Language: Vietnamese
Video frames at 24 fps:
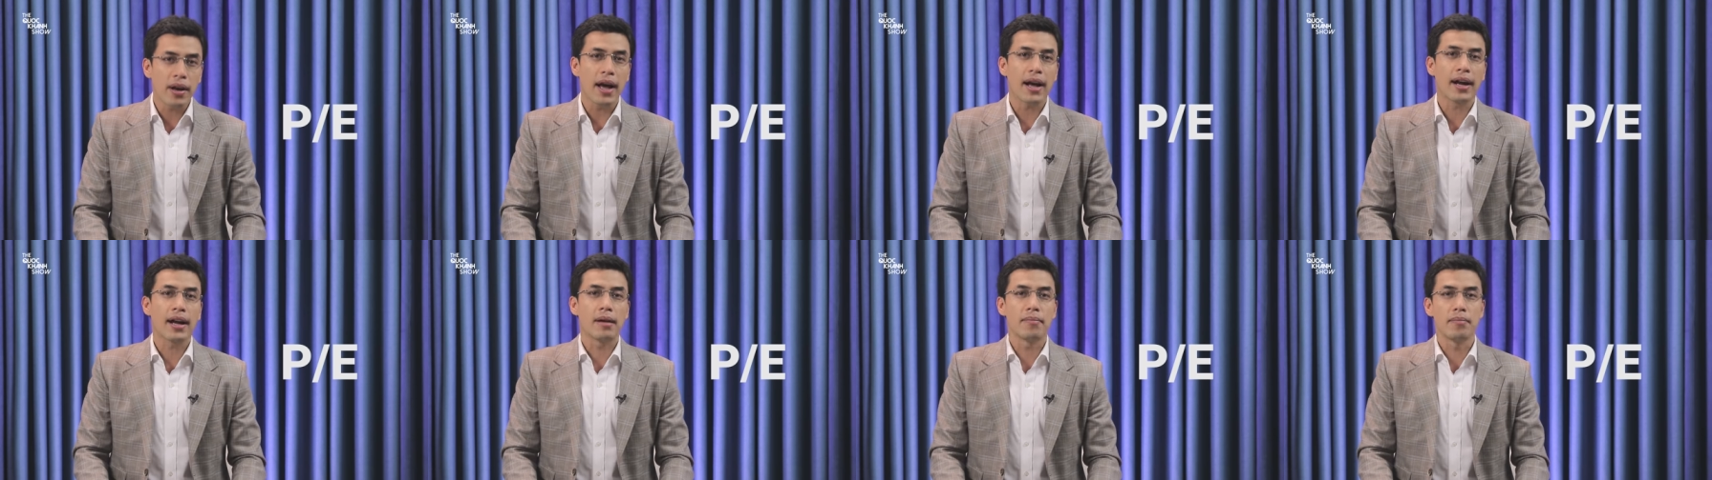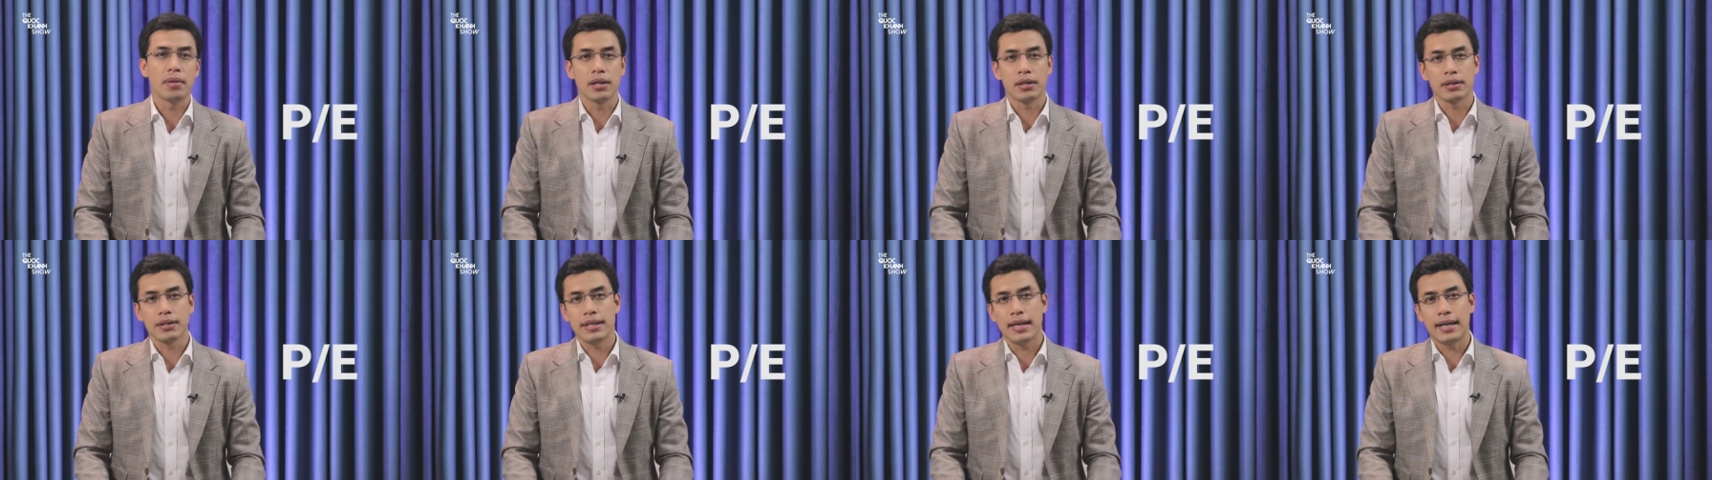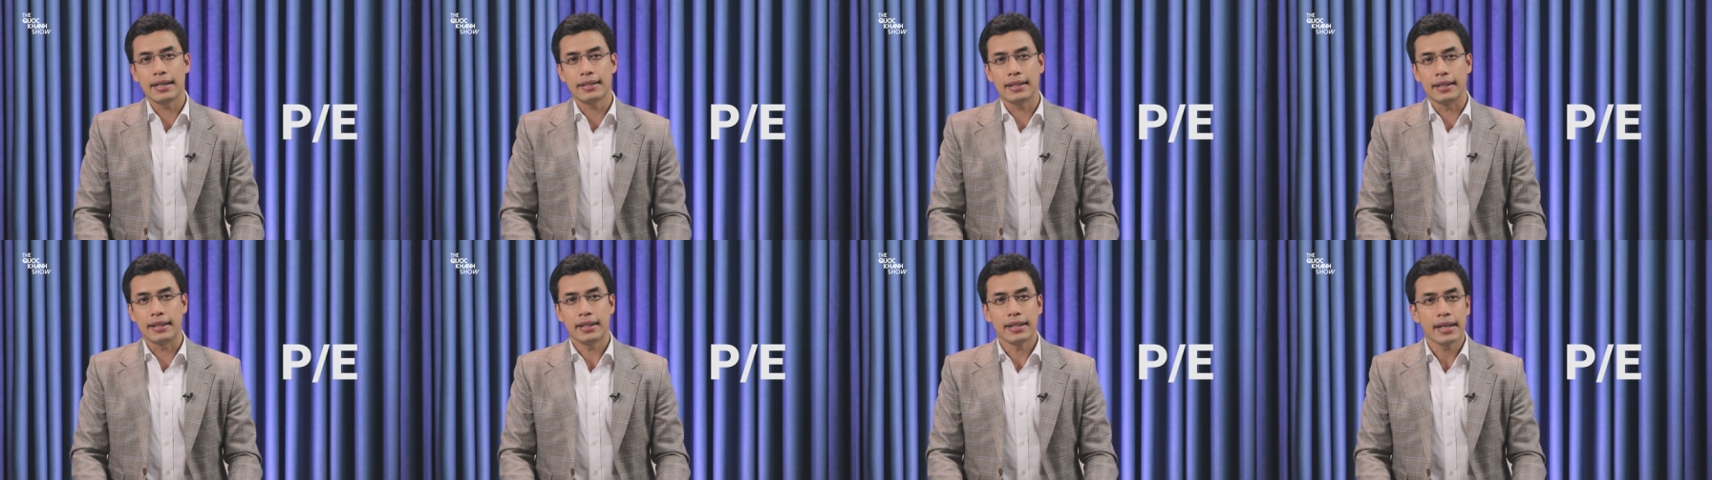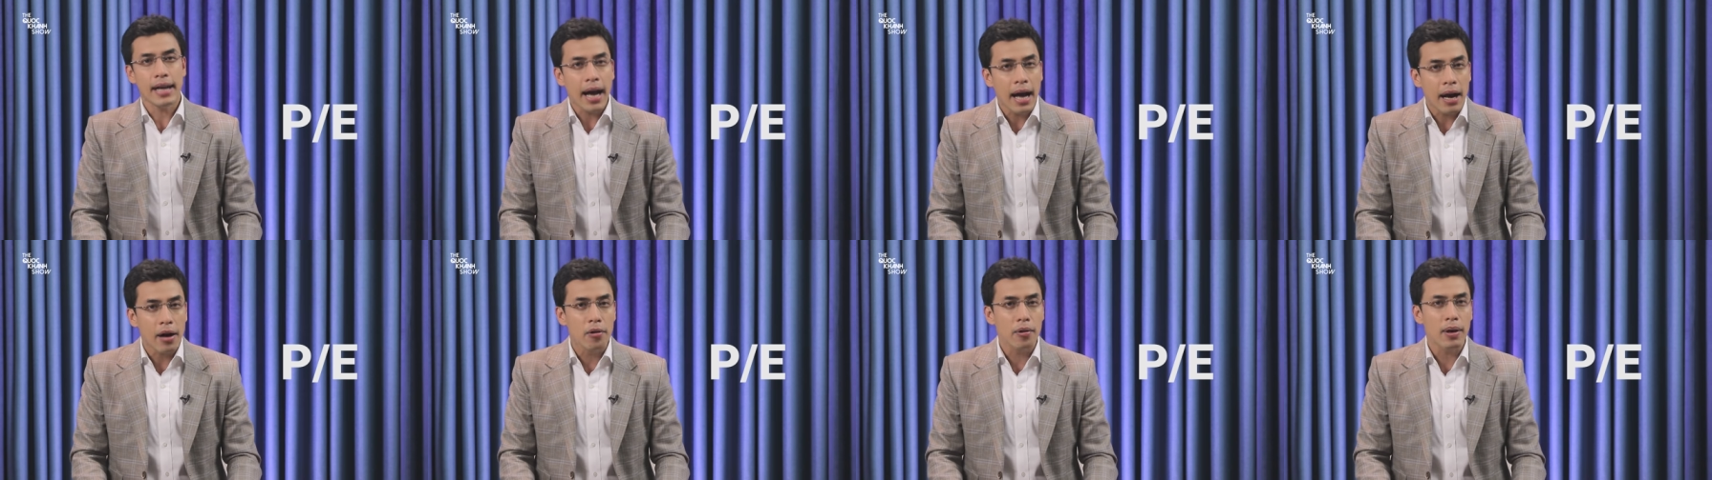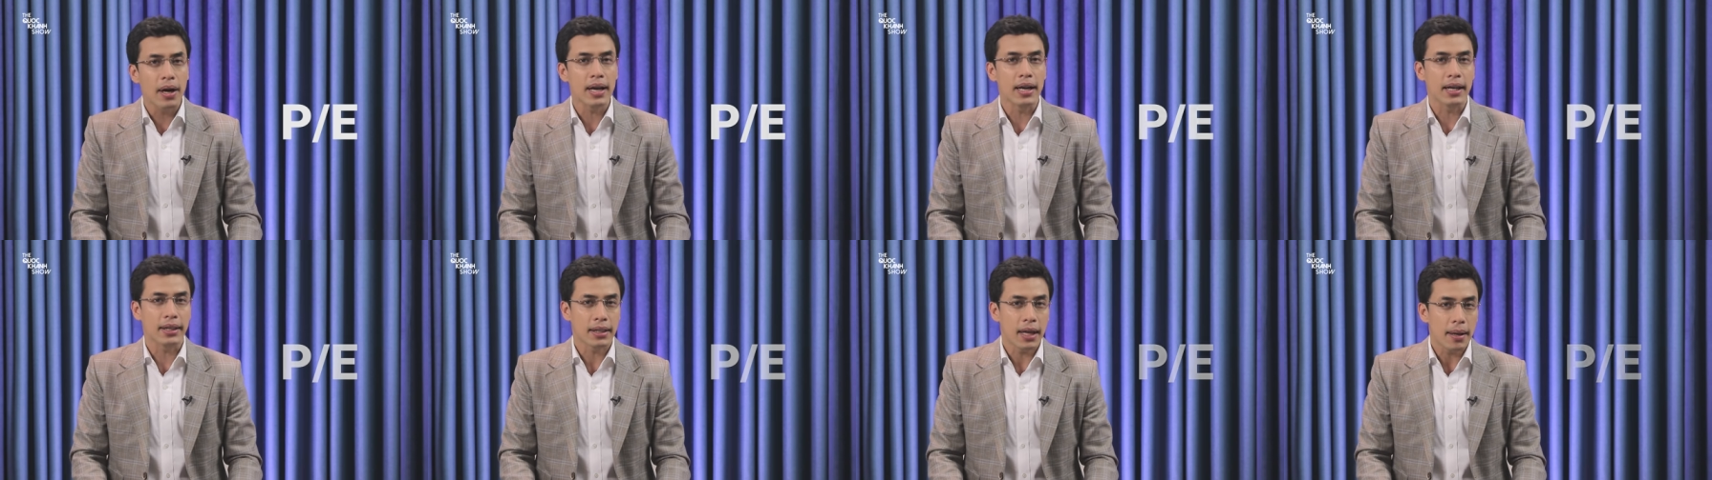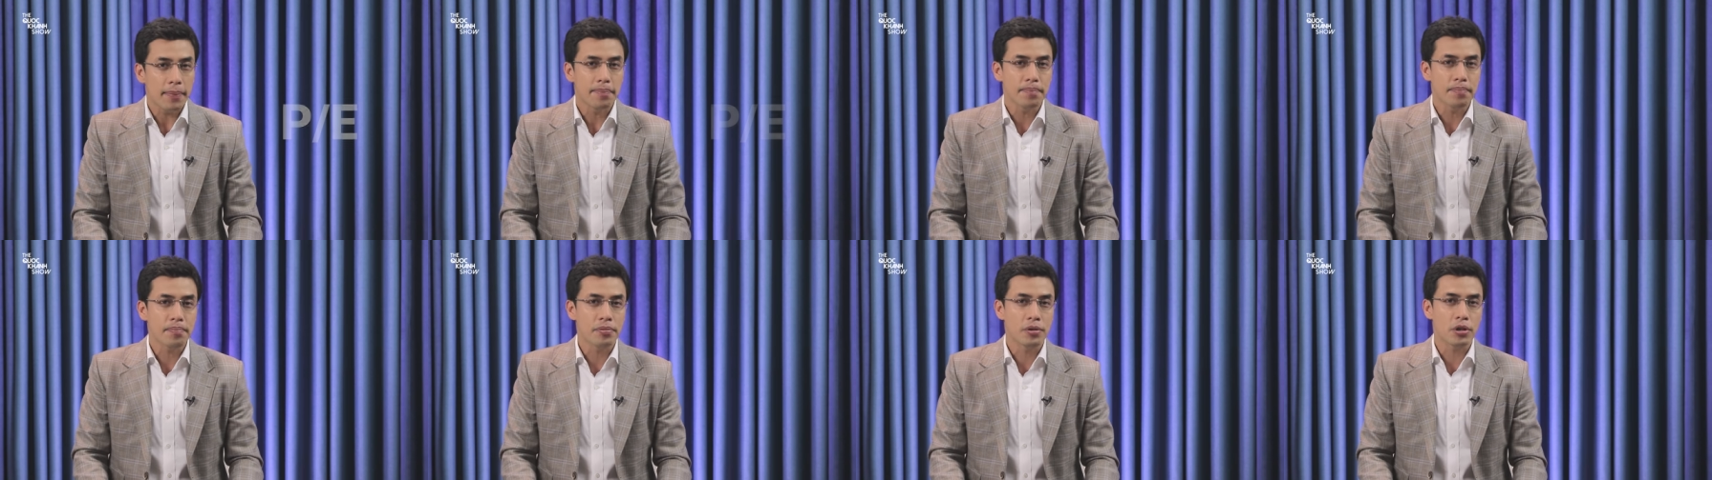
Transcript: đang ở mức giá trị cao hay là thấp